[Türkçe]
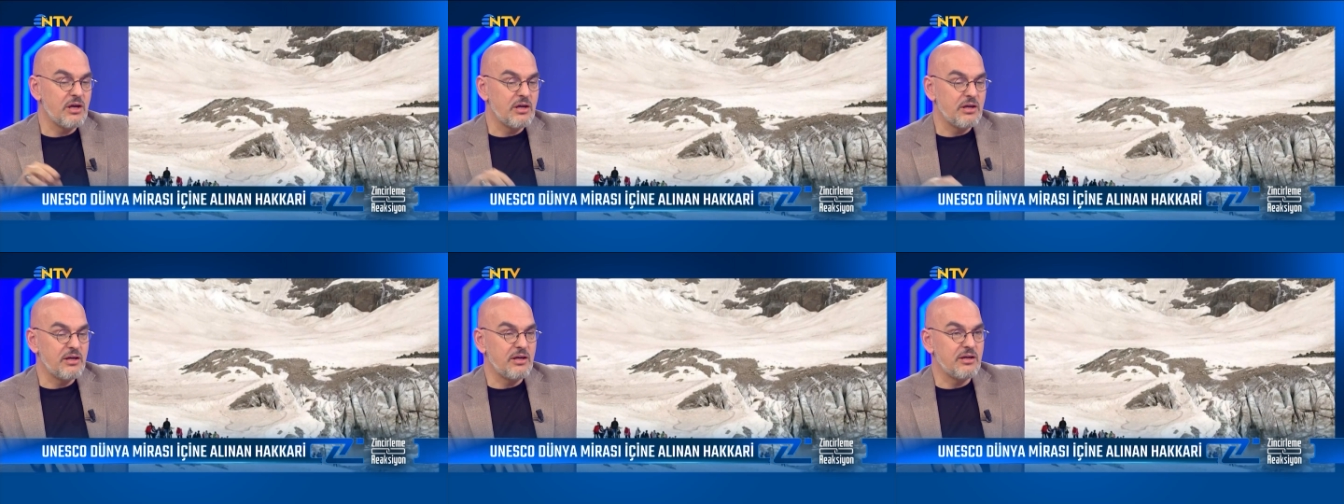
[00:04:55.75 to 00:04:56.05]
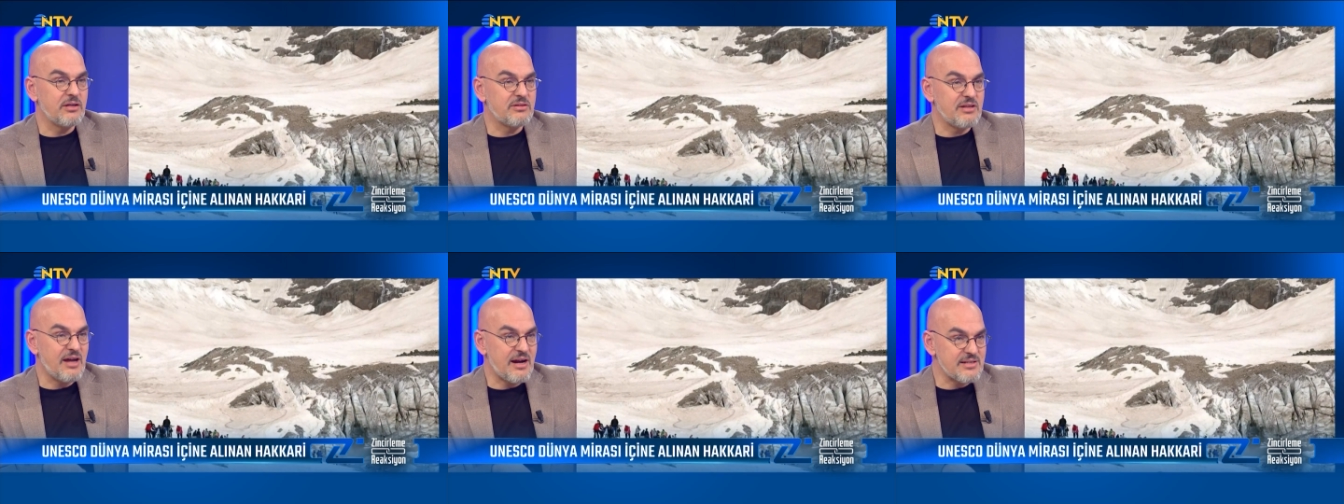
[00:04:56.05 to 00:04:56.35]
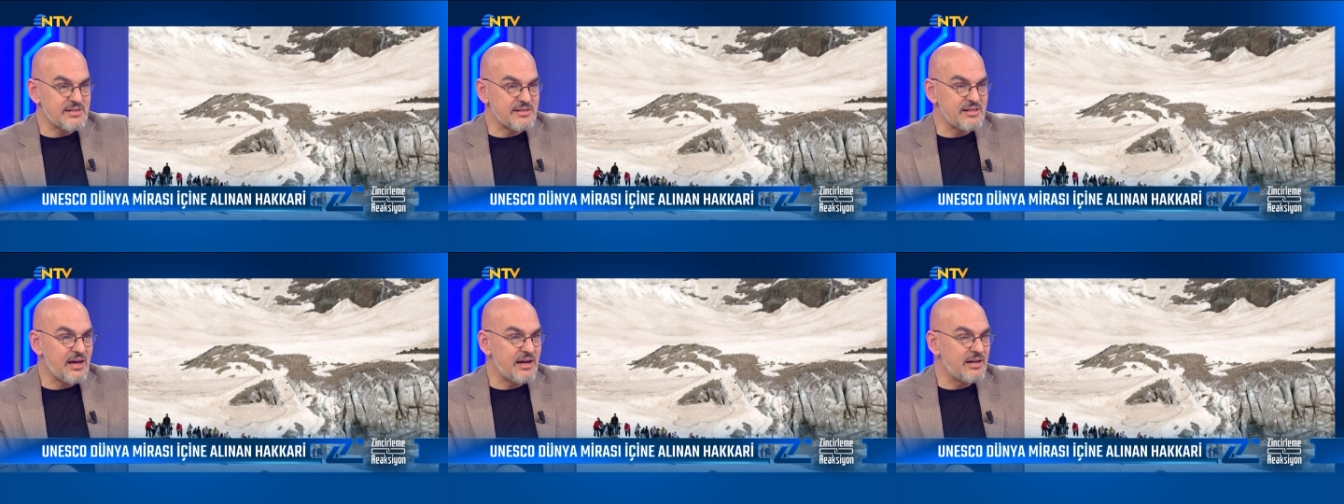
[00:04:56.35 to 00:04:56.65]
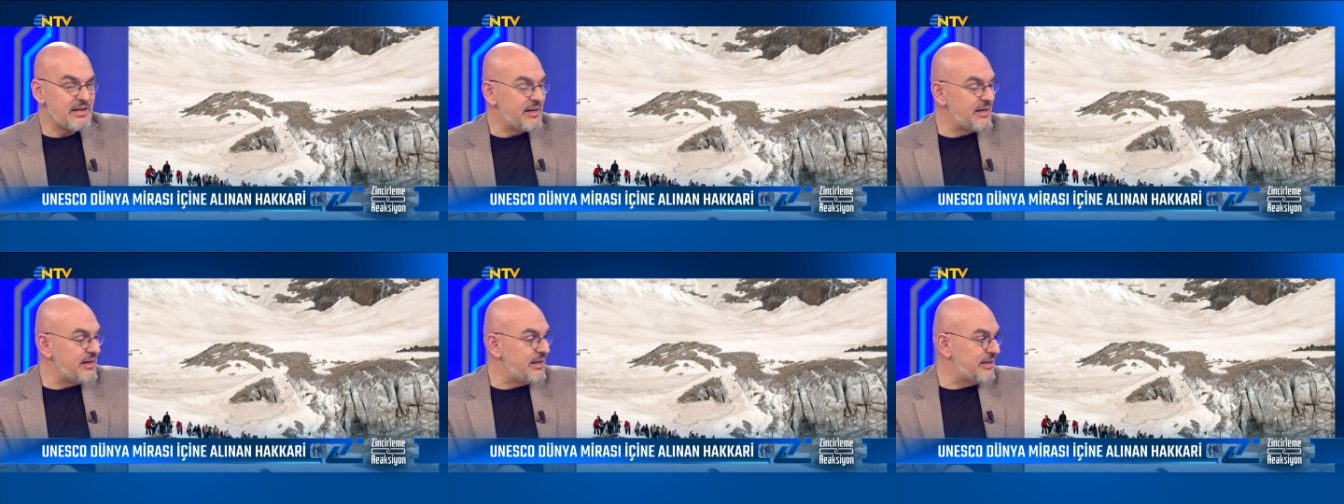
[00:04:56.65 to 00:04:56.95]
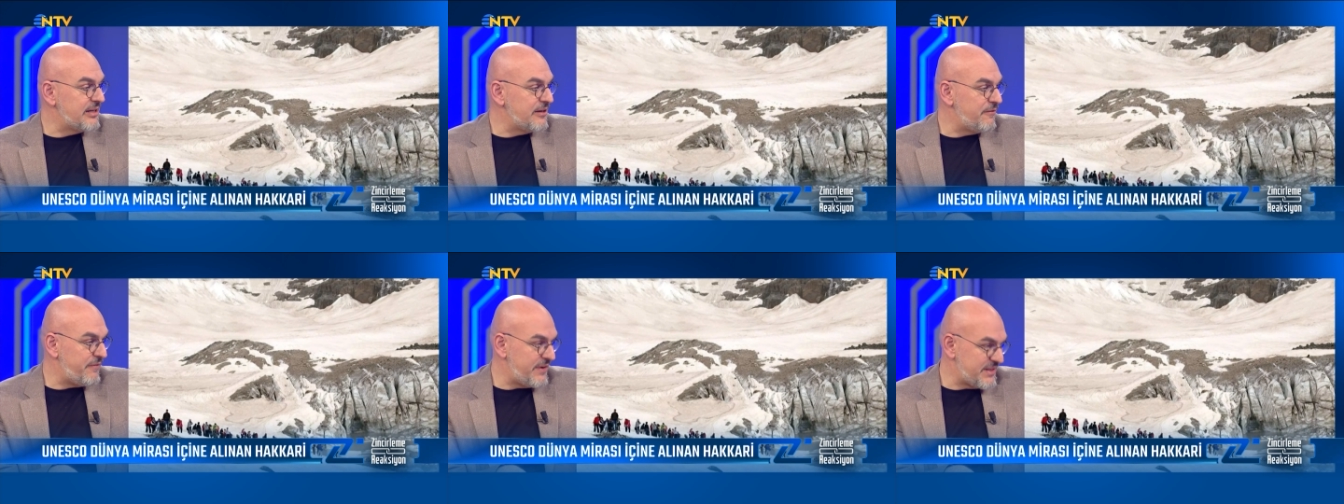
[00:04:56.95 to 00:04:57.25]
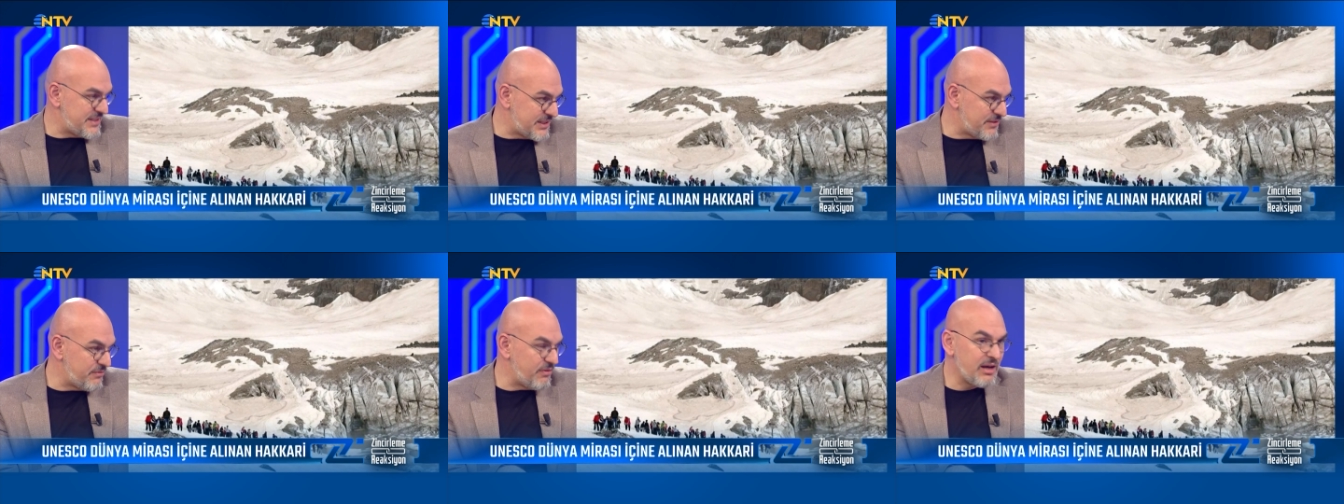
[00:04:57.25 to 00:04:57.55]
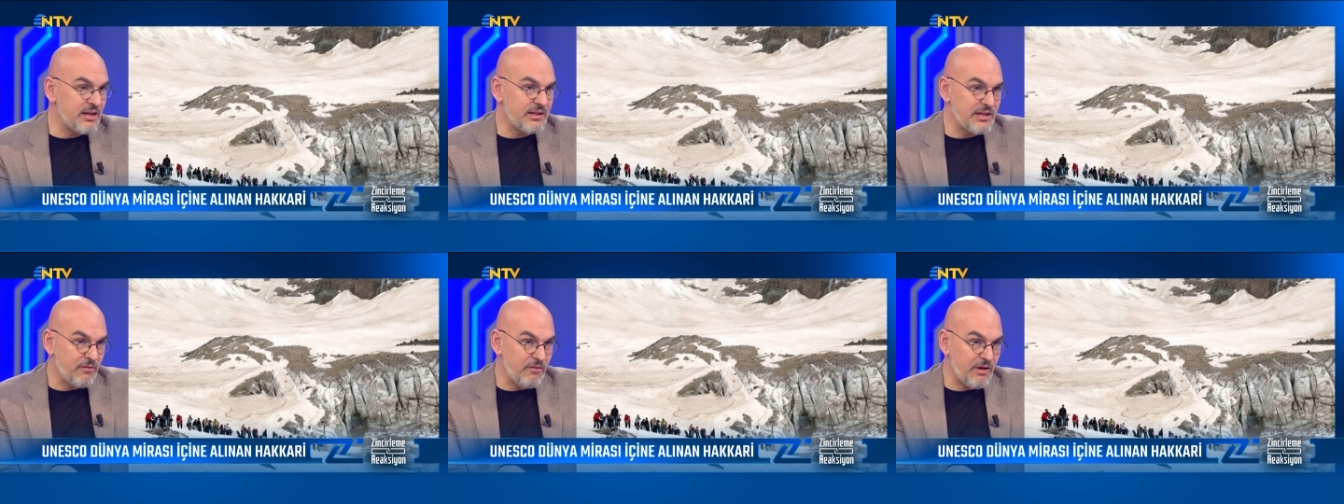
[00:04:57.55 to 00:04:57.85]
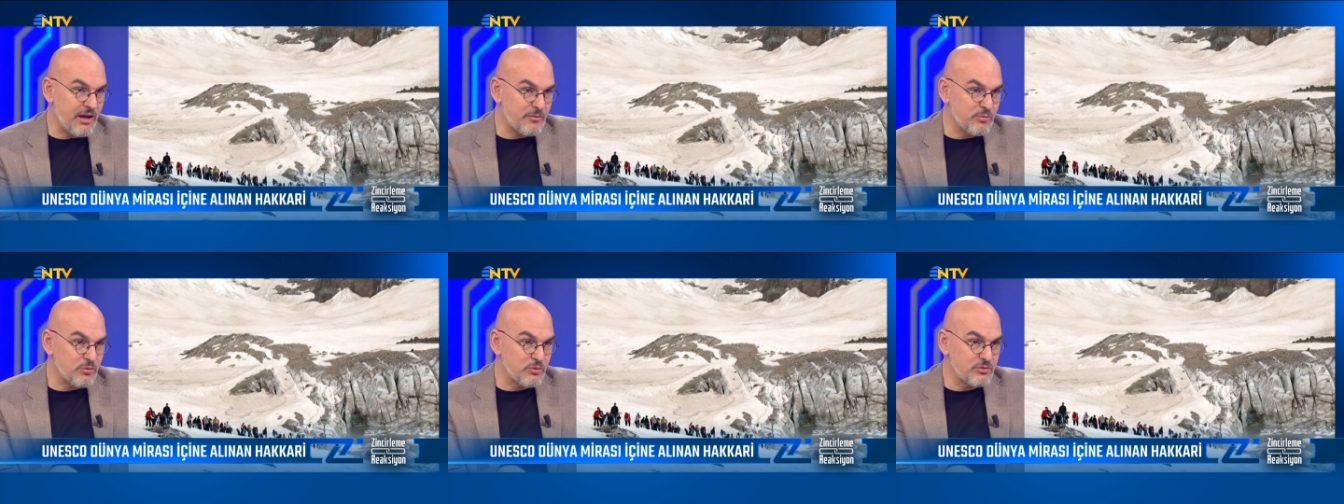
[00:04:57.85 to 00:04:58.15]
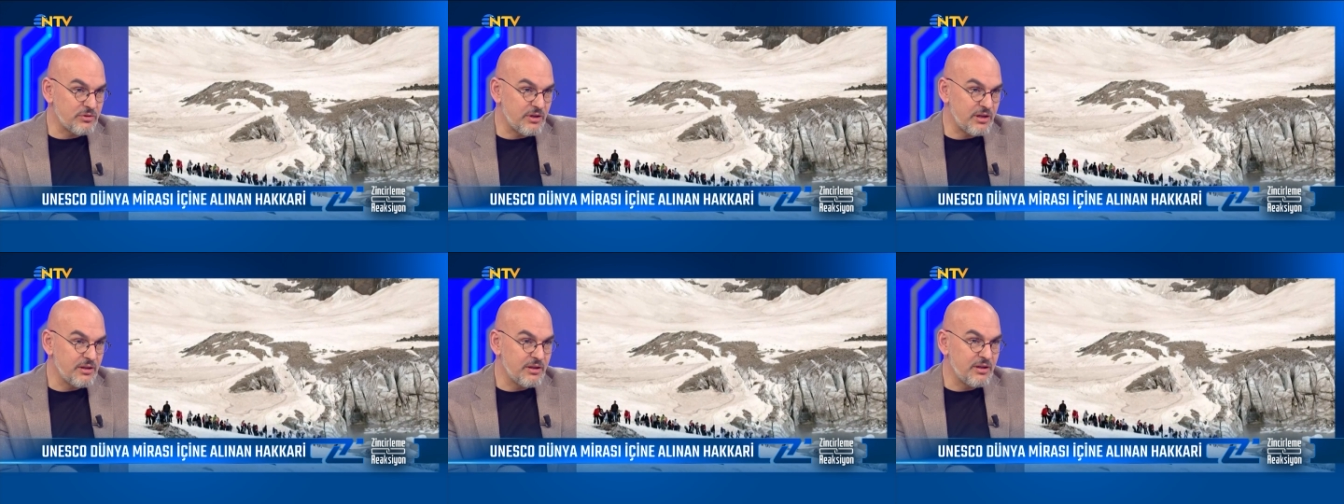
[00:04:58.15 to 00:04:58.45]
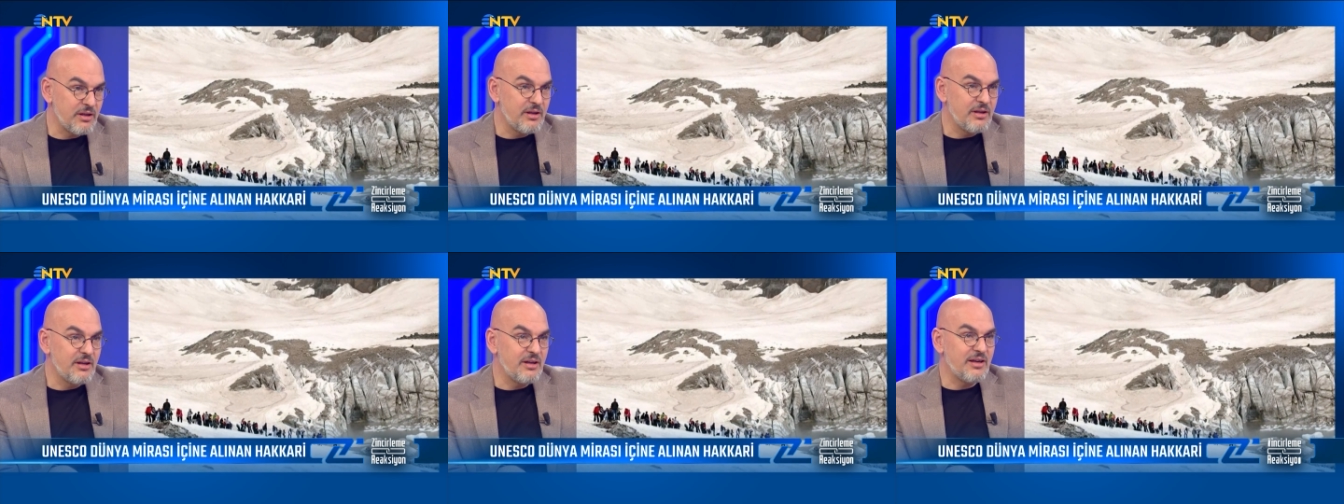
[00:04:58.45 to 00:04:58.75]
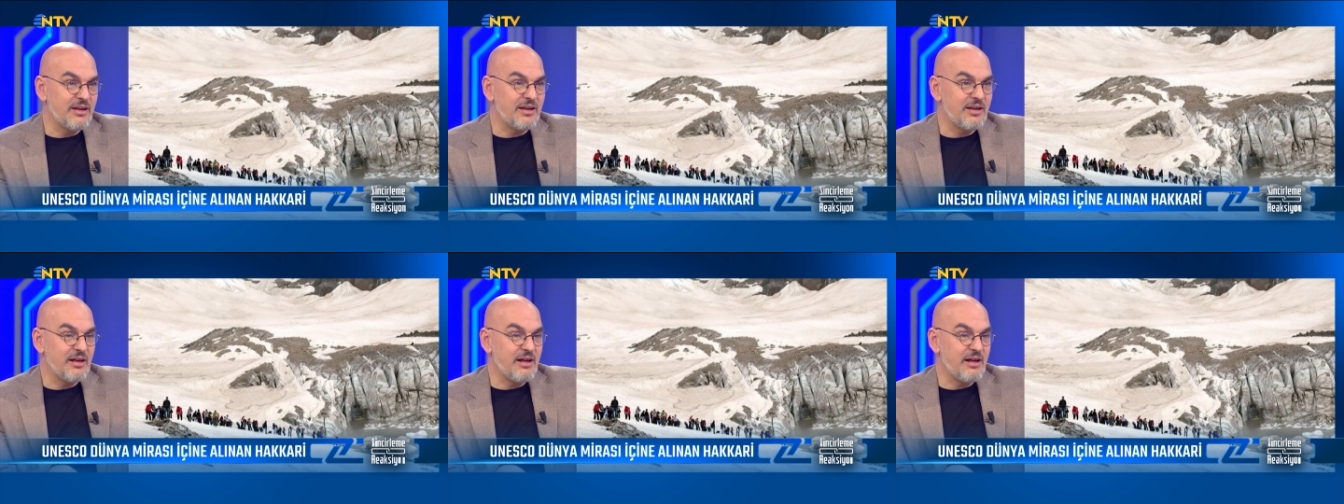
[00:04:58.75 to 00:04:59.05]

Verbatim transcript: Hı hı. E, ters lale ile ilgili festival de var burada. Hı. E,